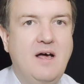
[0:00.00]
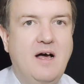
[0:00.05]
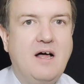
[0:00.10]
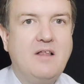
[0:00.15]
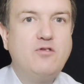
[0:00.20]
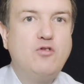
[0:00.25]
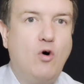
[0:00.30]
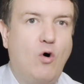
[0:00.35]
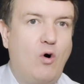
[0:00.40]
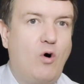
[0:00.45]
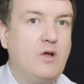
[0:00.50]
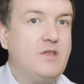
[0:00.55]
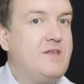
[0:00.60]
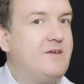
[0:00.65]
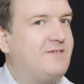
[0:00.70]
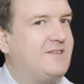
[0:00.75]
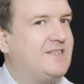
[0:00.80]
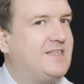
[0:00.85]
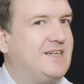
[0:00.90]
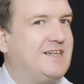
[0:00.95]
Но
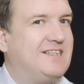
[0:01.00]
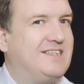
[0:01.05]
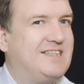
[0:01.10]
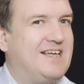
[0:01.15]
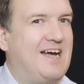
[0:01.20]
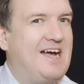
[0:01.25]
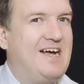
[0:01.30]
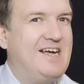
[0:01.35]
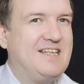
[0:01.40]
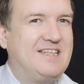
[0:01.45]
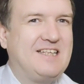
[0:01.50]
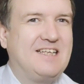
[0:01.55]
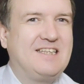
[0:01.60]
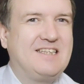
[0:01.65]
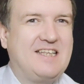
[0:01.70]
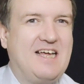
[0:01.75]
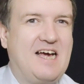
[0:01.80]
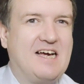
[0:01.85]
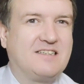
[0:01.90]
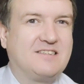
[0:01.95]
не всегда это
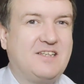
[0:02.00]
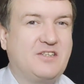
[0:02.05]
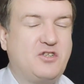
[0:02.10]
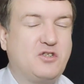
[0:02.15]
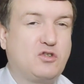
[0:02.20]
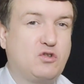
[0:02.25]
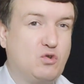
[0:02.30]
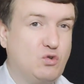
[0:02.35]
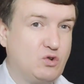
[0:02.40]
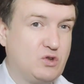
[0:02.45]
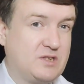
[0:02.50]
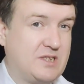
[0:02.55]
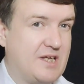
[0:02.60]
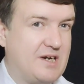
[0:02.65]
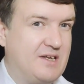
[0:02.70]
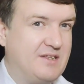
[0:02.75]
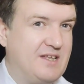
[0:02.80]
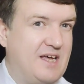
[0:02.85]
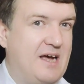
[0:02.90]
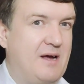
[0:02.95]
так. Зачастую
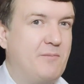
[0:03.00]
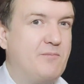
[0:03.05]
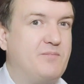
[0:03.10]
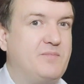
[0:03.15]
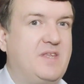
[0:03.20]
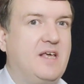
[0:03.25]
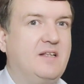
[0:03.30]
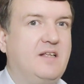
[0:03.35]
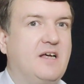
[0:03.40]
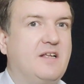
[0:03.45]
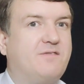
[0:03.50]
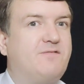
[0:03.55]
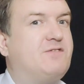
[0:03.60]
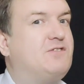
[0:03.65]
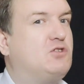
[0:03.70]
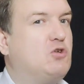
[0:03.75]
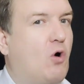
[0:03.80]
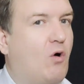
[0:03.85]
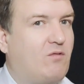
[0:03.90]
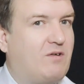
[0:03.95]
сторона делает
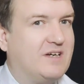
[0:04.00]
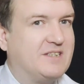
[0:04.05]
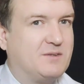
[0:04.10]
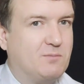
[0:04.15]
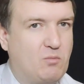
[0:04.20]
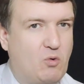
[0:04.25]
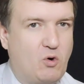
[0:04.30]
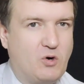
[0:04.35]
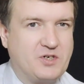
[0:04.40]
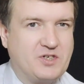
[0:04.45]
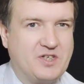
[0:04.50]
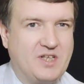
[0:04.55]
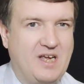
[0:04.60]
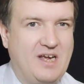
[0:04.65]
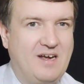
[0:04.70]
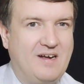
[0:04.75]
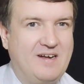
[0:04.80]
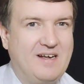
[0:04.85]
все возможное,